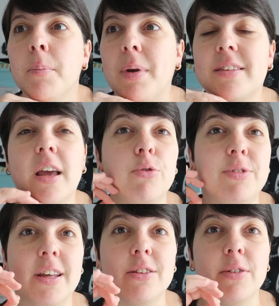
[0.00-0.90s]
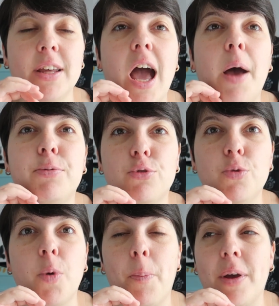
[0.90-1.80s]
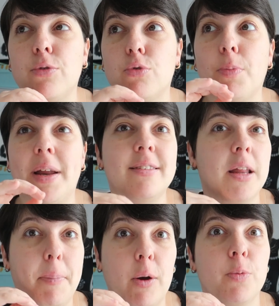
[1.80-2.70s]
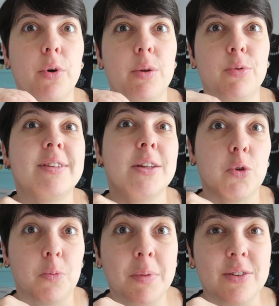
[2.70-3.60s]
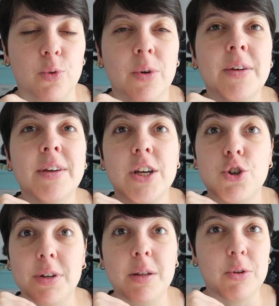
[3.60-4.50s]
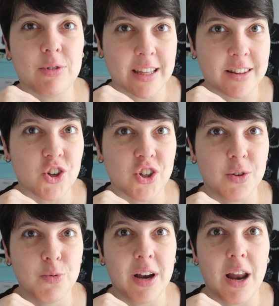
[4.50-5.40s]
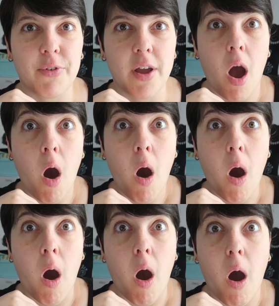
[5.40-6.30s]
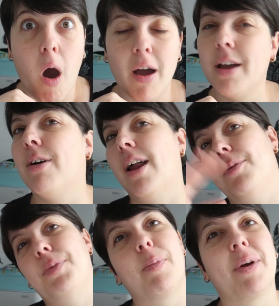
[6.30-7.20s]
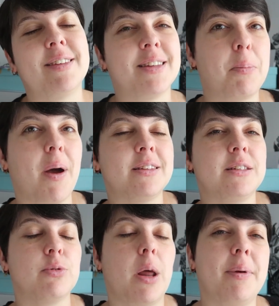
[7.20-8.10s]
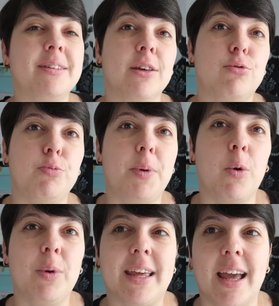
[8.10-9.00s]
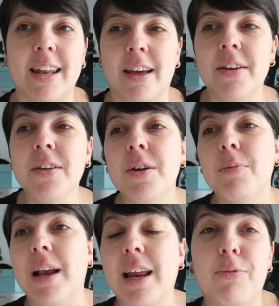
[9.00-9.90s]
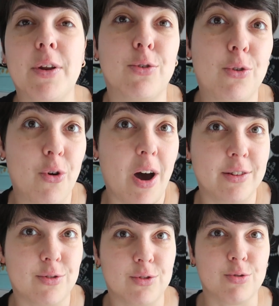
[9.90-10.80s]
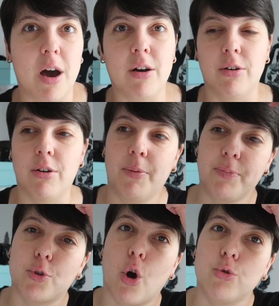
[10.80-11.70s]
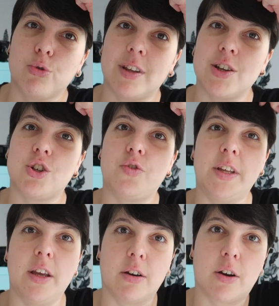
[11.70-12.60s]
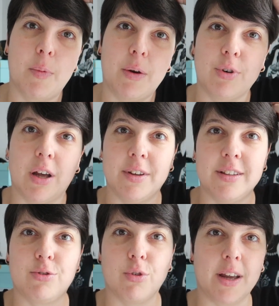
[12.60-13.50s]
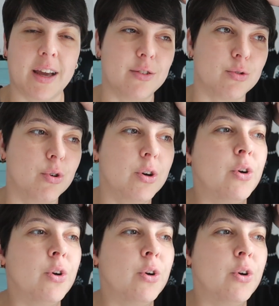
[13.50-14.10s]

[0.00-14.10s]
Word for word: Parce qu'elle ne s'y attendait absolument pas, surtout que Maëlys n'avait pas compris au début que c'était notre maison. Et je lui ai dit mais tu sais que t'es chez nous, elle a fait... Oh et voilà, et puis après c'était parti, on a passé un super week-end, malgré le fait que Laura se soit euh, tordu sa cheville, euh, comme elle vous l'avait dit sur les réseaux,